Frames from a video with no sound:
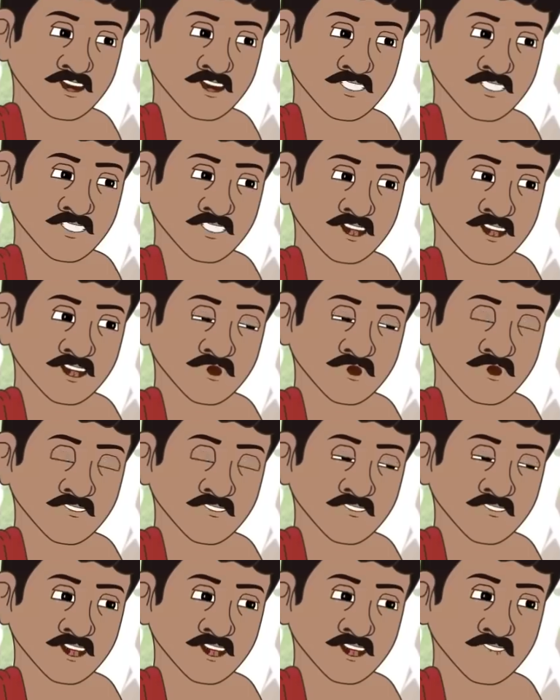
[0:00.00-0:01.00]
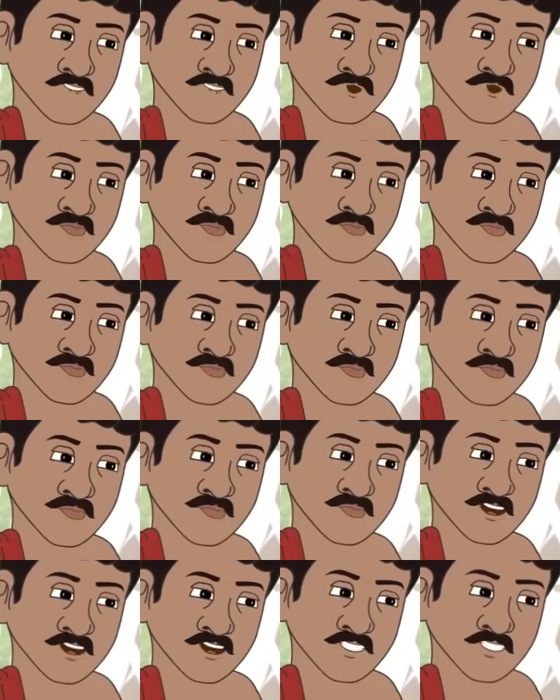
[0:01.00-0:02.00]
ঘরে ফিরবো কেমন করে
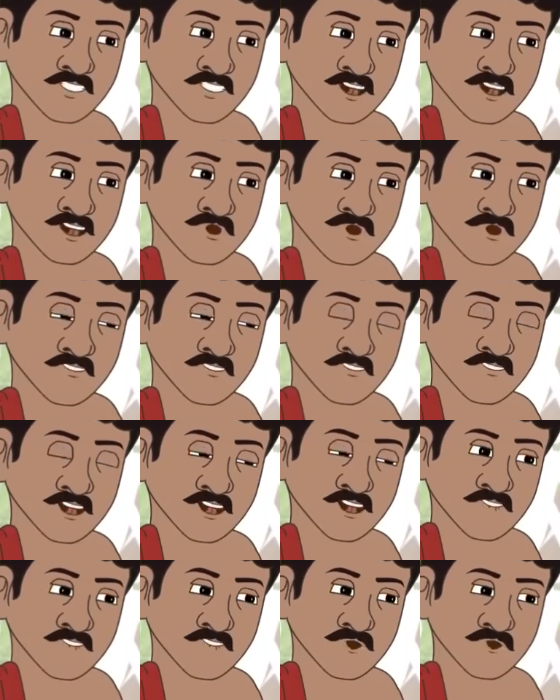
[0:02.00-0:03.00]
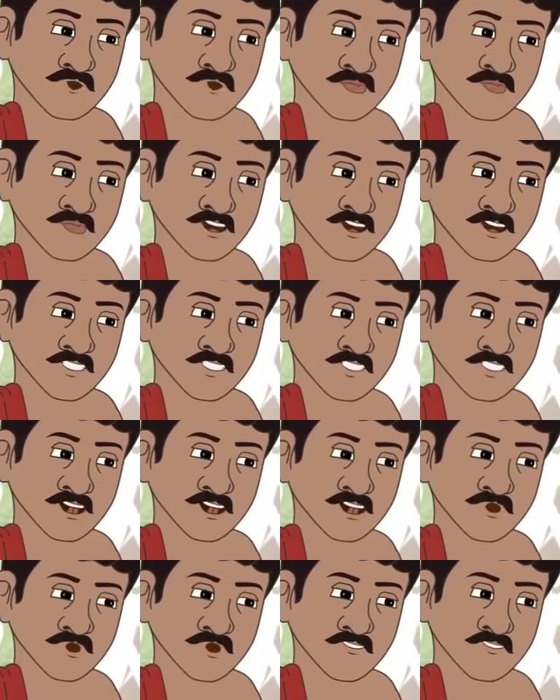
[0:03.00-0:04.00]
আমাকে আমার পৃথিবীতে ফিরে
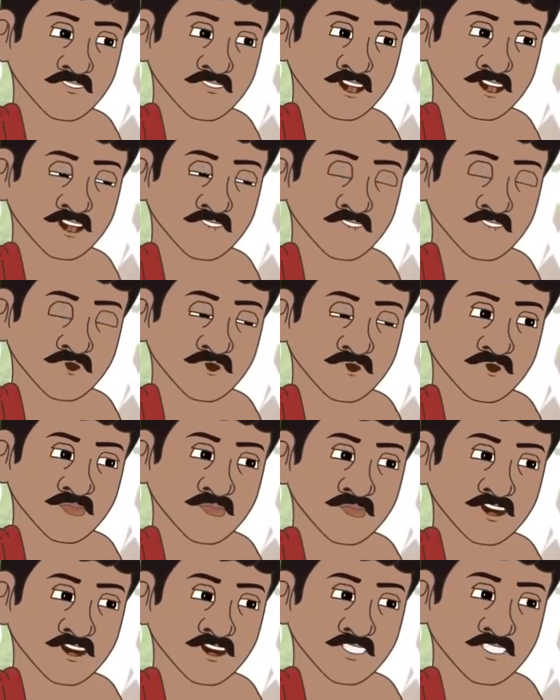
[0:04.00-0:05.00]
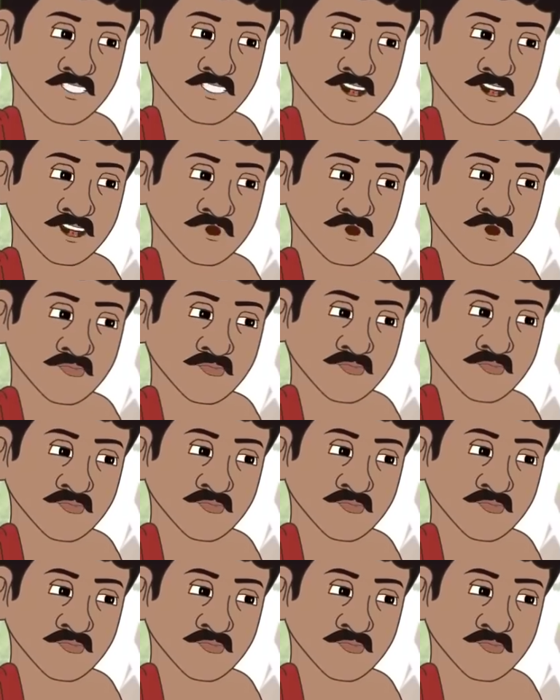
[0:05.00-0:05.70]
যাওয়ার পথ বলে দাও মিষ্টি কুকুরছানা